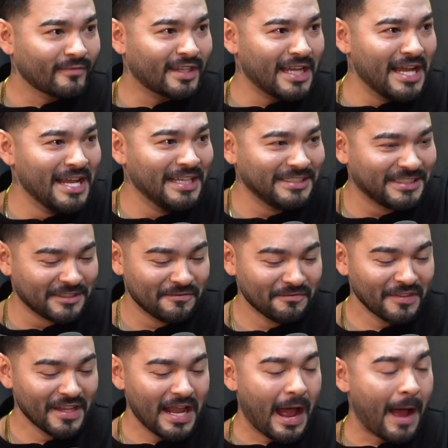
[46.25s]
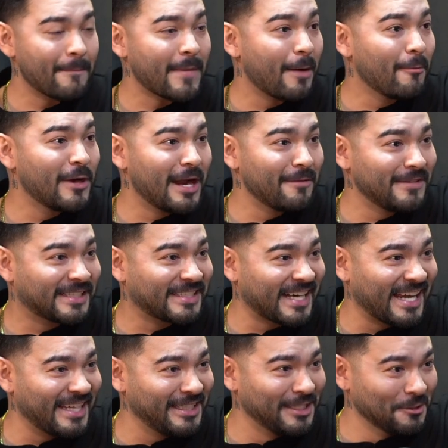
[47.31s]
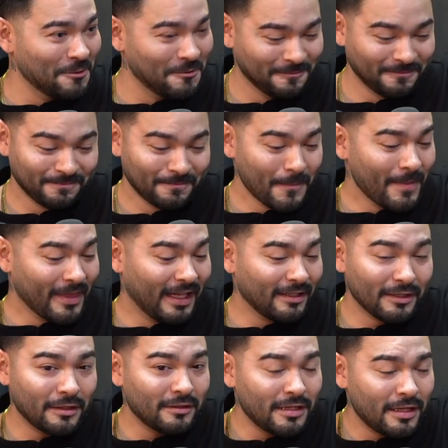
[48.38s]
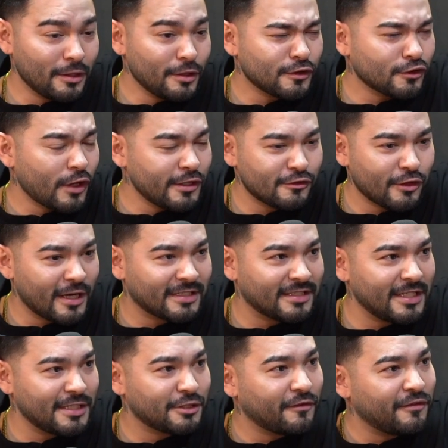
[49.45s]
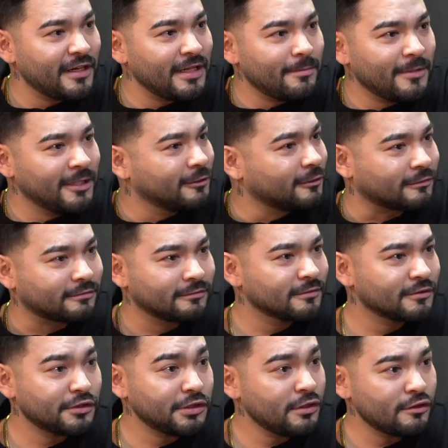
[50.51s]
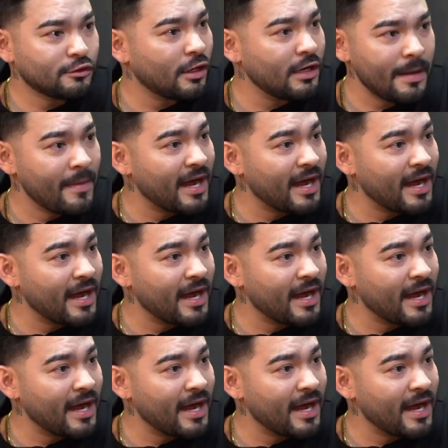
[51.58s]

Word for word: entende? A minha mulher me traiu. Só história triste. Eu falei, mano, sua história é